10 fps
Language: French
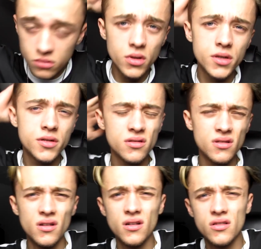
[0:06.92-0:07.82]
Wesh,
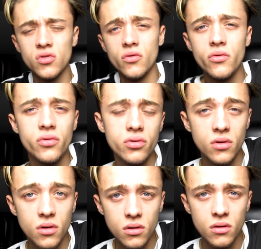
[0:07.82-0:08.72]
euh, salut.
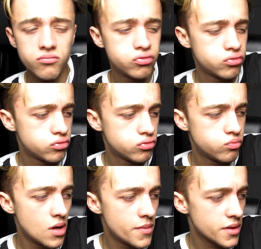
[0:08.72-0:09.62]

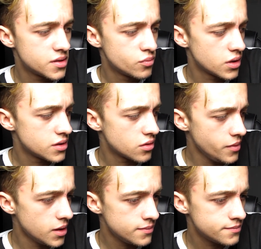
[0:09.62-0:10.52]
bah merci pour les 100
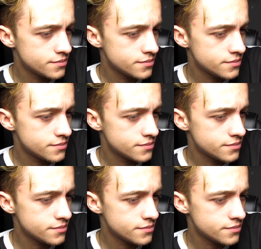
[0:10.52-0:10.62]
000. Hein.